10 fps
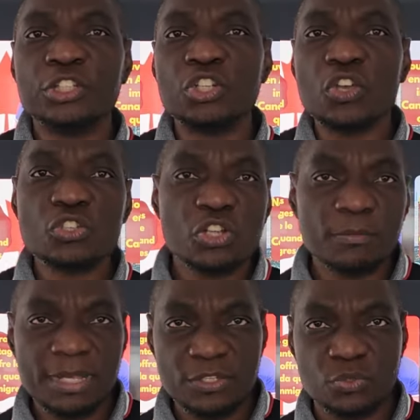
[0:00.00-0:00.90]
non
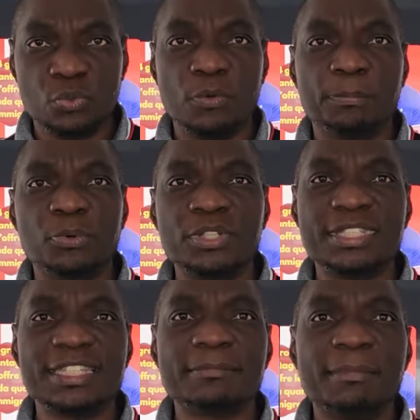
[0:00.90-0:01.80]
seulement sur le
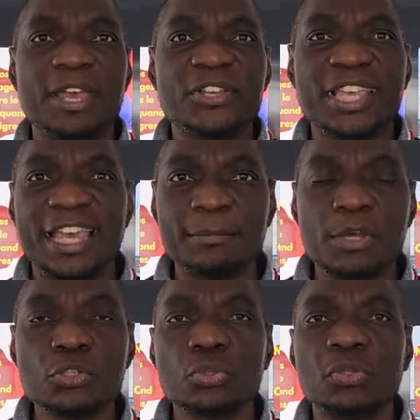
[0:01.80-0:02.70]
politique, mais
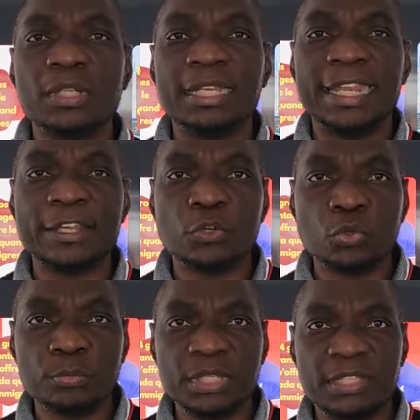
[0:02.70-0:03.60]
également sur
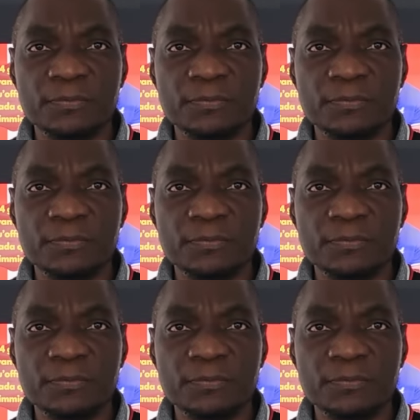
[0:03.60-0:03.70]
l'économie.